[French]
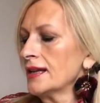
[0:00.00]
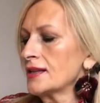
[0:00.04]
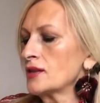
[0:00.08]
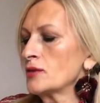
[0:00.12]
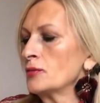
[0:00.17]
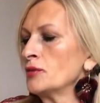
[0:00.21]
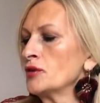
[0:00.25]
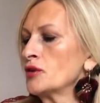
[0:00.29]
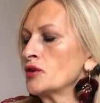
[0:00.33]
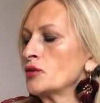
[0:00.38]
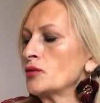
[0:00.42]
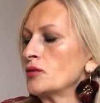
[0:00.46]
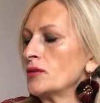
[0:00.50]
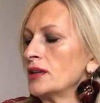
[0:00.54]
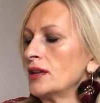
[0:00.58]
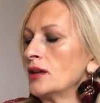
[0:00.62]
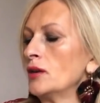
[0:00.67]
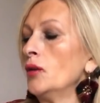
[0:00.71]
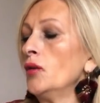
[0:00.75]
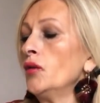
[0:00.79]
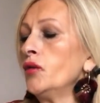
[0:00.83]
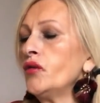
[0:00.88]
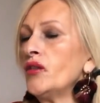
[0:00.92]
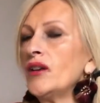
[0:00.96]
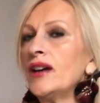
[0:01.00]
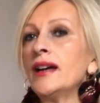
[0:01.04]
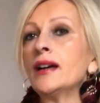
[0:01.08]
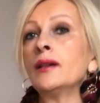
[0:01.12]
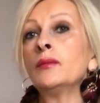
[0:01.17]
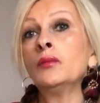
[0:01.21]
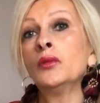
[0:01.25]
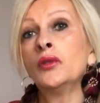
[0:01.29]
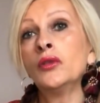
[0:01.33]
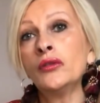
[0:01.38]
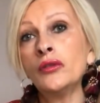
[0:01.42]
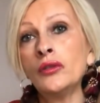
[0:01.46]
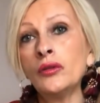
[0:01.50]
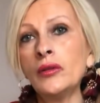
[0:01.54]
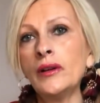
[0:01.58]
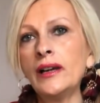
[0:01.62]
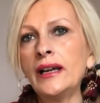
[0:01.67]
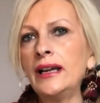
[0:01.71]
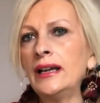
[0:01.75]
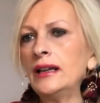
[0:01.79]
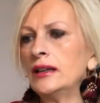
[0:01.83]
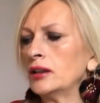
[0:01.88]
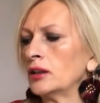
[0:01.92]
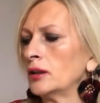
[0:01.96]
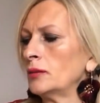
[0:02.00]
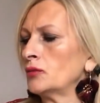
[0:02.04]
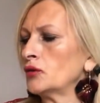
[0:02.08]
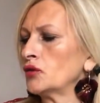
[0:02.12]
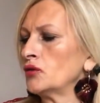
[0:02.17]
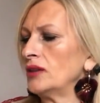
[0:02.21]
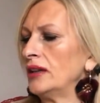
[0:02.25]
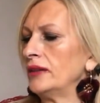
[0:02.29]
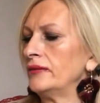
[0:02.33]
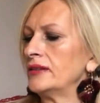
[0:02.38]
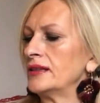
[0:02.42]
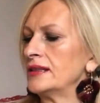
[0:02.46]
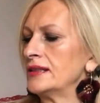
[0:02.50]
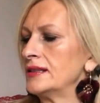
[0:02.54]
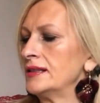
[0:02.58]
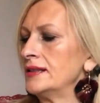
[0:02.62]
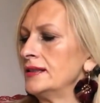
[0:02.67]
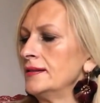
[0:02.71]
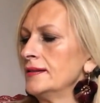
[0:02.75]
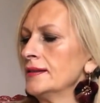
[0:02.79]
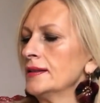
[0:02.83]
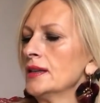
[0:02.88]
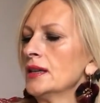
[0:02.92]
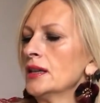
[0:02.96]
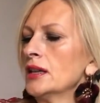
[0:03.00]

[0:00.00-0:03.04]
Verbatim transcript: Je me suis offert mon Noël comme je vous l'avais dit.